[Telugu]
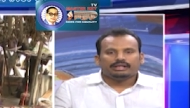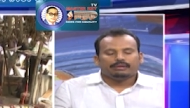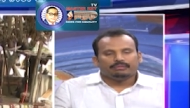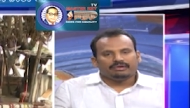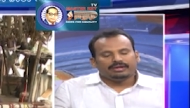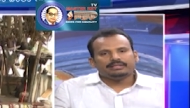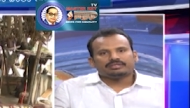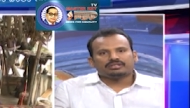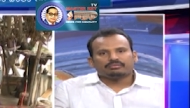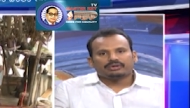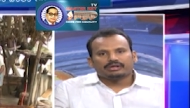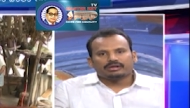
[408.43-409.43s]
మేమేం
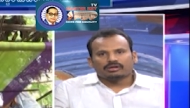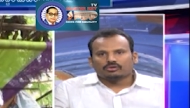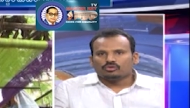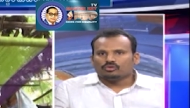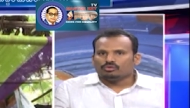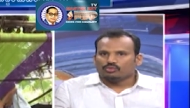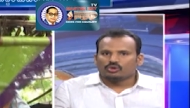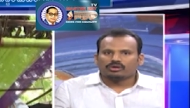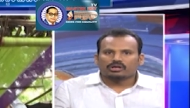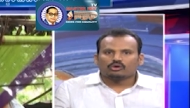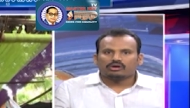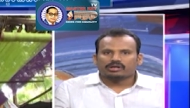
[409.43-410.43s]
చేసినామంటే నాకు మోహన్
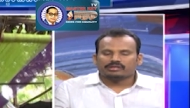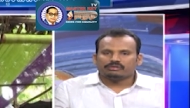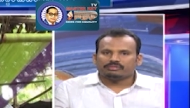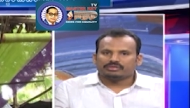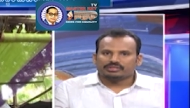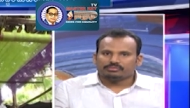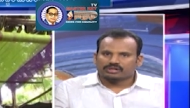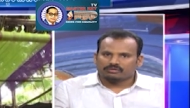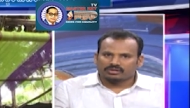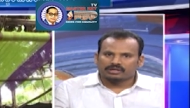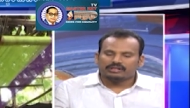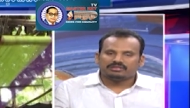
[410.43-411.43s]
రావు గారు అని చెప్పేసి అని మన
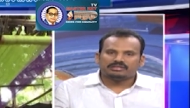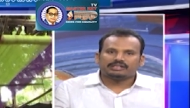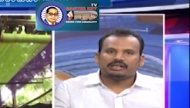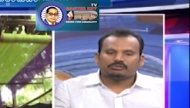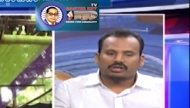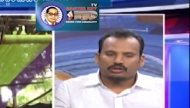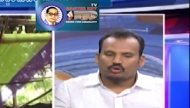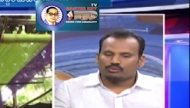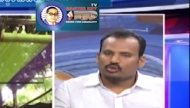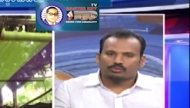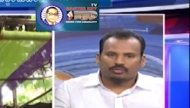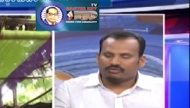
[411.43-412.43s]
వరంగల్ సీకేఎం కాలేజ్ లోపల
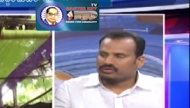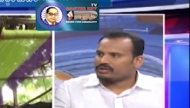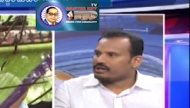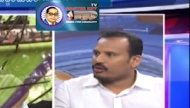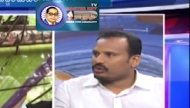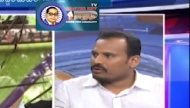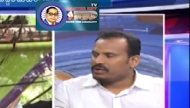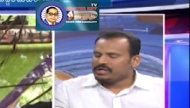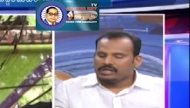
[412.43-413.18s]
ఒక ప్రొఫెసర్ గారు ఉన్నారు